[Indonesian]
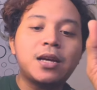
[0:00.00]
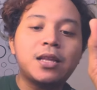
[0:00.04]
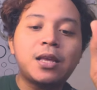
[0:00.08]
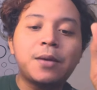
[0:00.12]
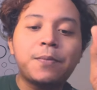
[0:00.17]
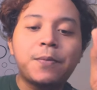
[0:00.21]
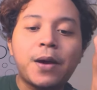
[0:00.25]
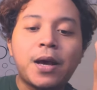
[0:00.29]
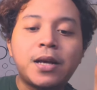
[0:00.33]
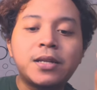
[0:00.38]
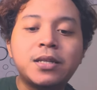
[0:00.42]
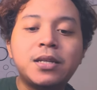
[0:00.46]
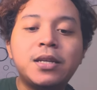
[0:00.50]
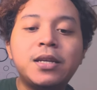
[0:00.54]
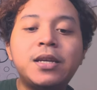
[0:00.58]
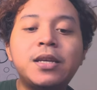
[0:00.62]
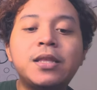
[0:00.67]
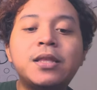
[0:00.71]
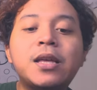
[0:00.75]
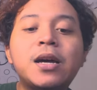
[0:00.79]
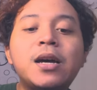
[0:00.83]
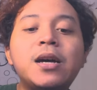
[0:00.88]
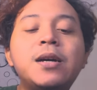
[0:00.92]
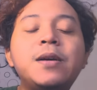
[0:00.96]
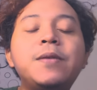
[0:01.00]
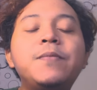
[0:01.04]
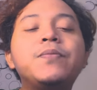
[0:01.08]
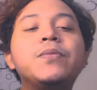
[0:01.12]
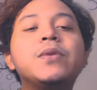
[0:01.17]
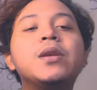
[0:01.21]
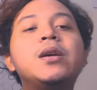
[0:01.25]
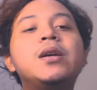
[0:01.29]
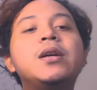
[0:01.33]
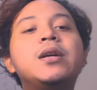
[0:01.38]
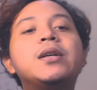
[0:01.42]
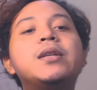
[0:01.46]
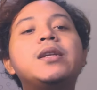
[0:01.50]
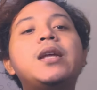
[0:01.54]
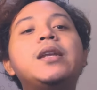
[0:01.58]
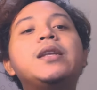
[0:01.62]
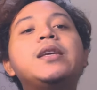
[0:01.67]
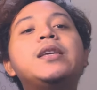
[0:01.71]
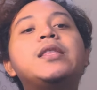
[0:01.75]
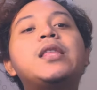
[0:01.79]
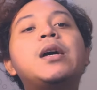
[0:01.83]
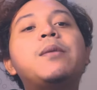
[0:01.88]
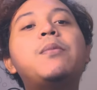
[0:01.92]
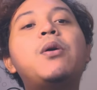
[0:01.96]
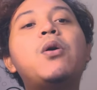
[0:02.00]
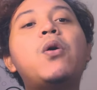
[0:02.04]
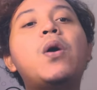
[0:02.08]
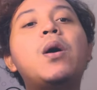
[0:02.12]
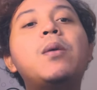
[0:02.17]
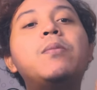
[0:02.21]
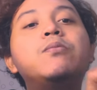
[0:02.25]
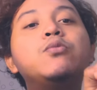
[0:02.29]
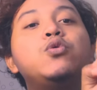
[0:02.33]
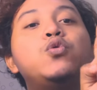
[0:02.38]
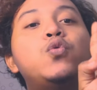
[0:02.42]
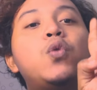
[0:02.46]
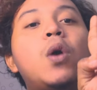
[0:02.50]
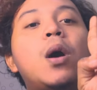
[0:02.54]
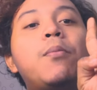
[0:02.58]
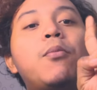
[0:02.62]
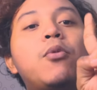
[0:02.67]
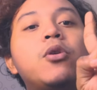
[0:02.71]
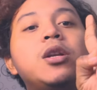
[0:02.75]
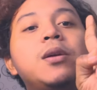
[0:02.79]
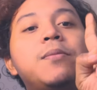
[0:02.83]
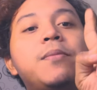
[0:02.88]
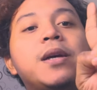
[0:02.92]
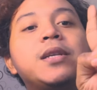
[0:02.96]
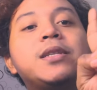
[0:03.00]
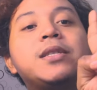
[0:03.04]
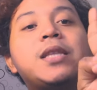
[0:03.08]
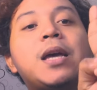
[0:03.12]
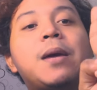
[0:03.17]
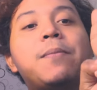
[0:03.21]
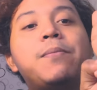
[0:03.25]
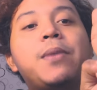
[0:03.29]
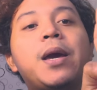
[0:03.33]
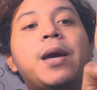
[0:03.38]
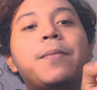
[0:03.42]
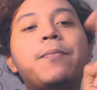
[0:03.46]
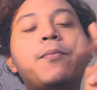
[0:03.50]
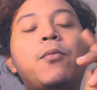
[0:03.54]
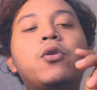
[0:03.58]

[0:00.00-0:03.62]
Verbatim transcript: KTP asli kita dan kita bawa dua modem STB,